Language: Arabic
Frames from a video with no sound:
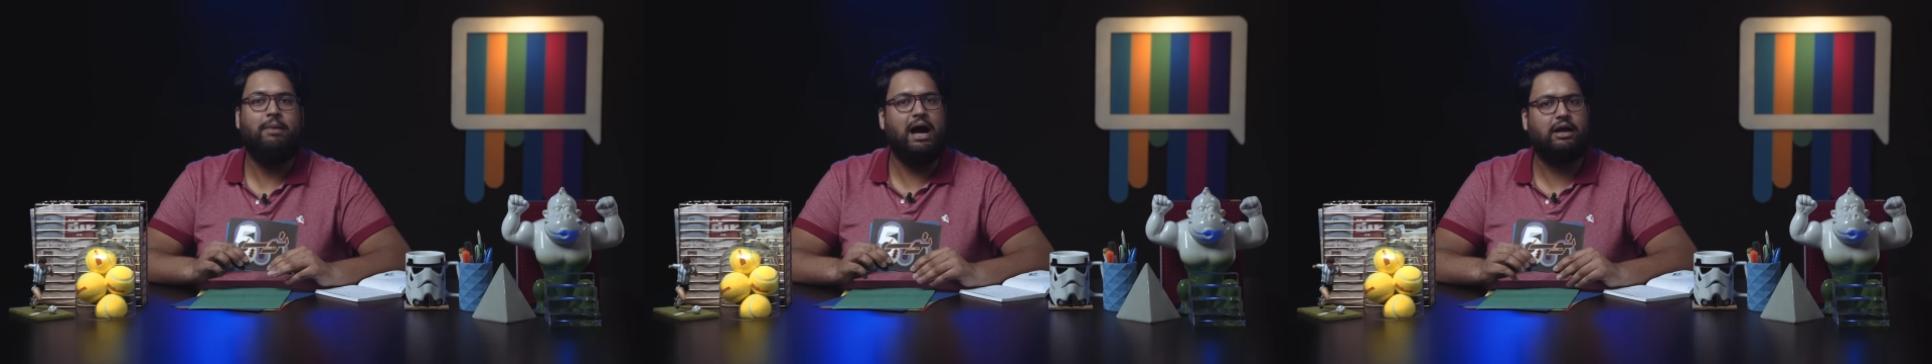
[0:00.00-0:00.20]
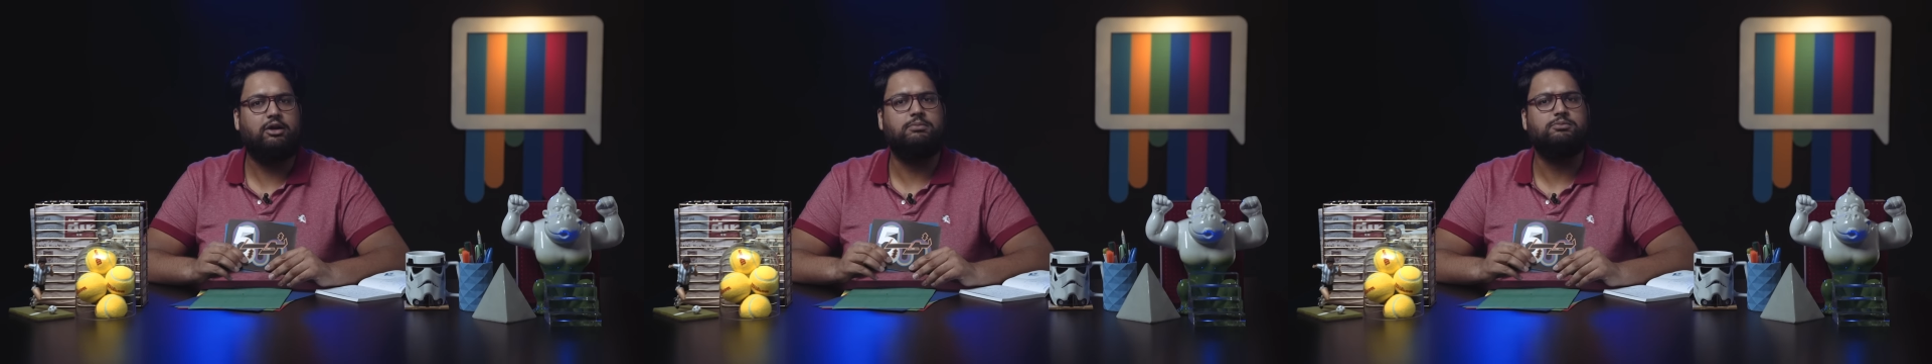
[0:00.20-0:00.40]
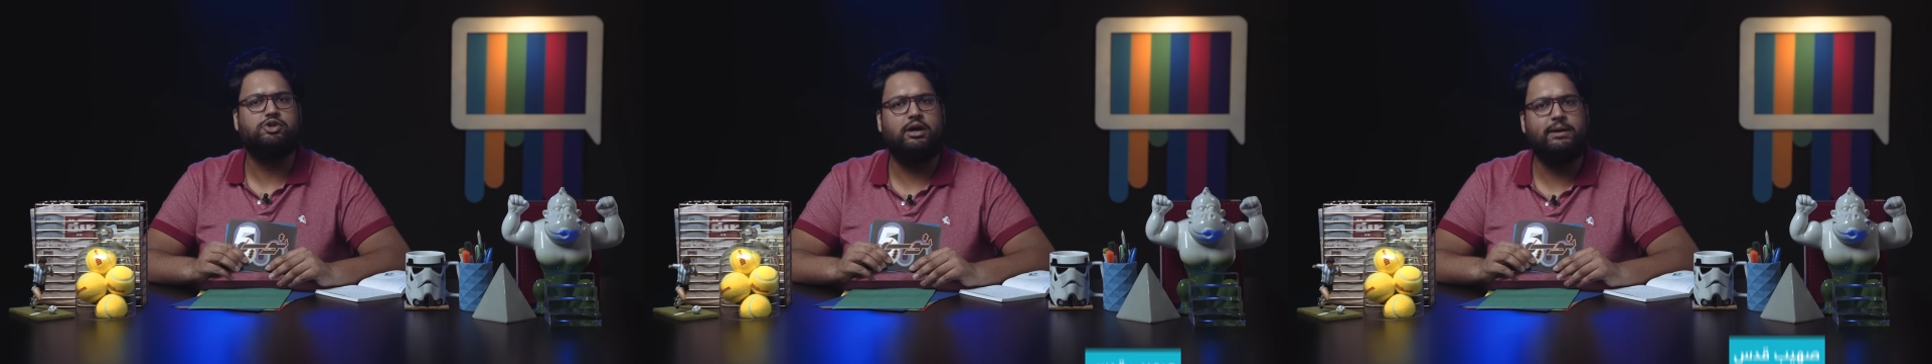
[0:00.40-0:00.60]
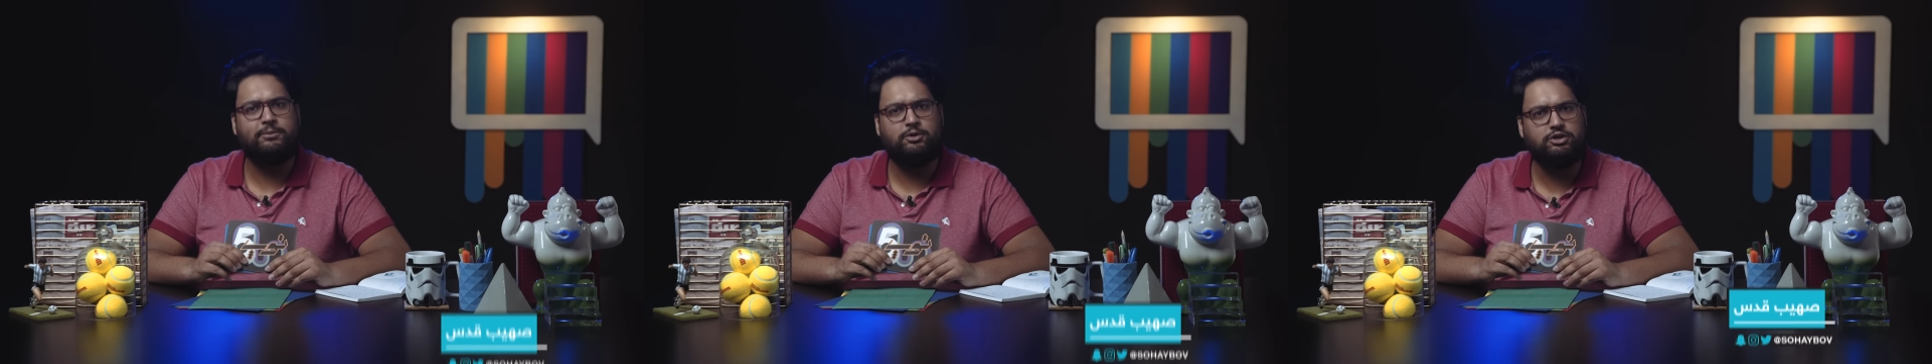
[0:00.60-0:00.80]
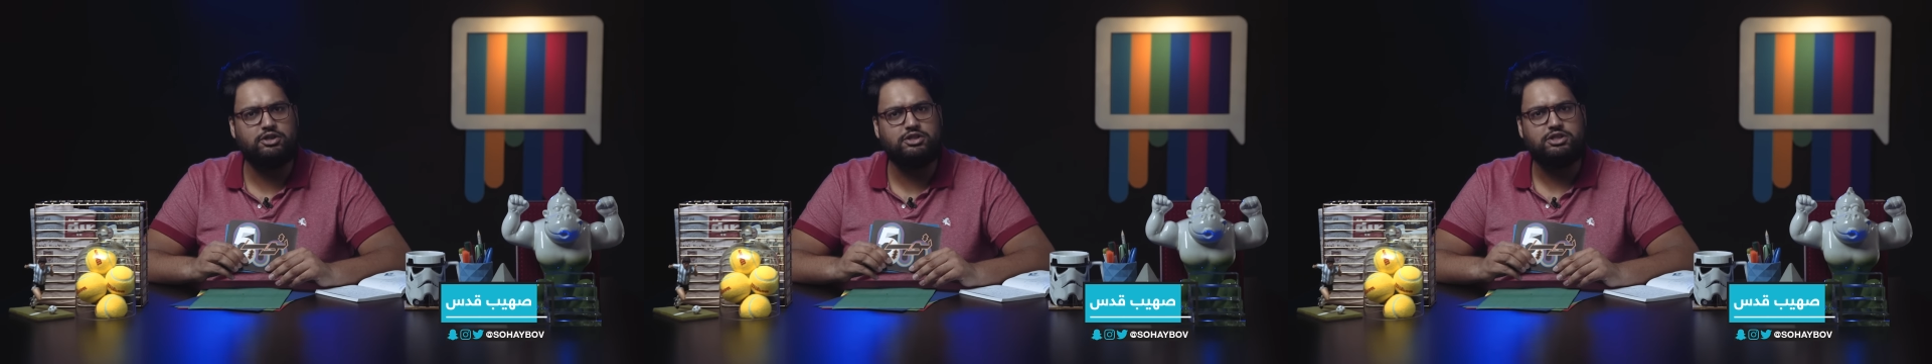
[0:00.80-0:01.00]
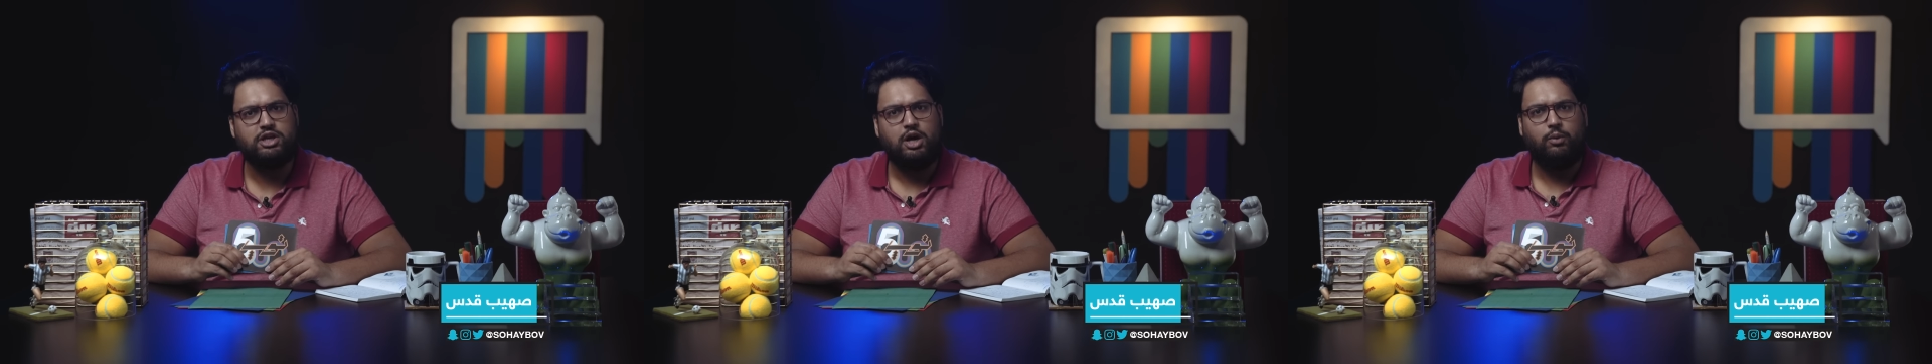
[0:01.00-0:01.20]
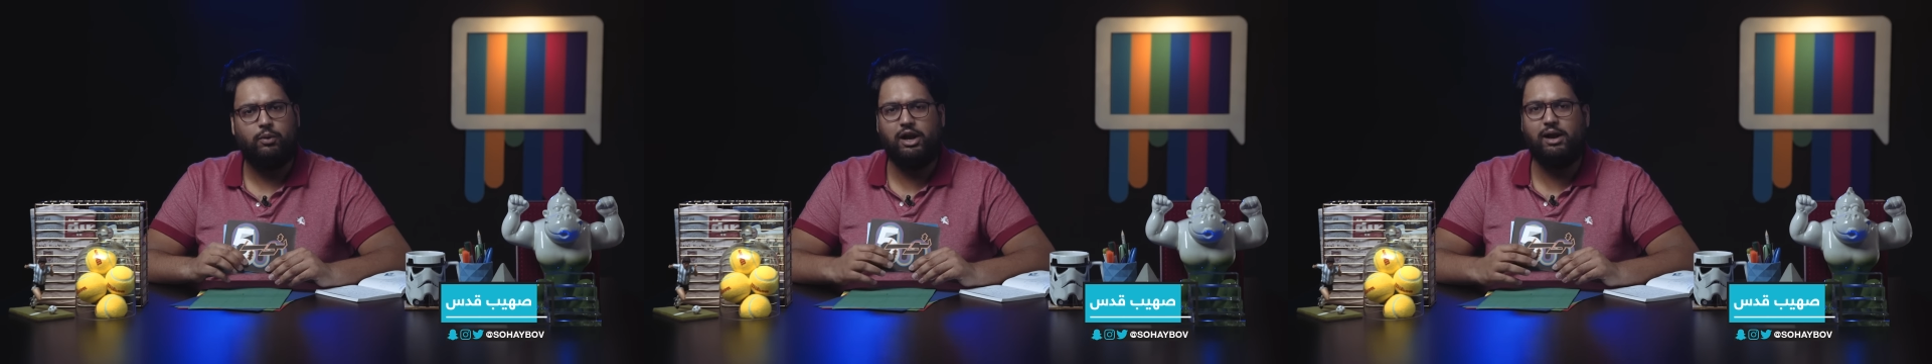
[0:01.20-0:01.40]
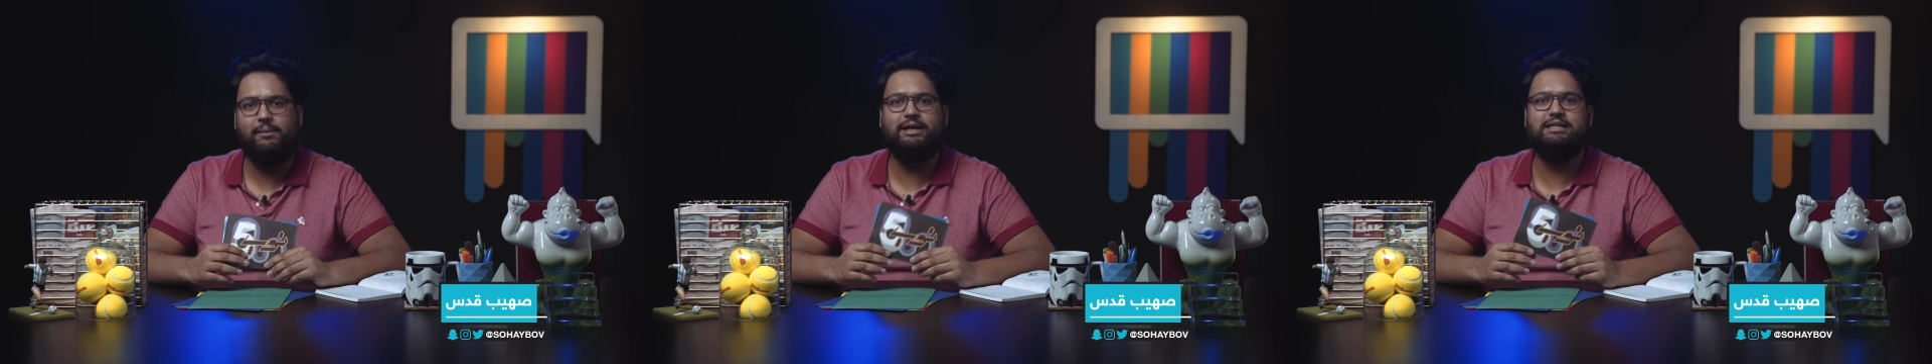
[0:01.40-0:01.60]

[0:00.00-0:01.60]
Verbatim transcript: معاكم صهيب قدس واليوم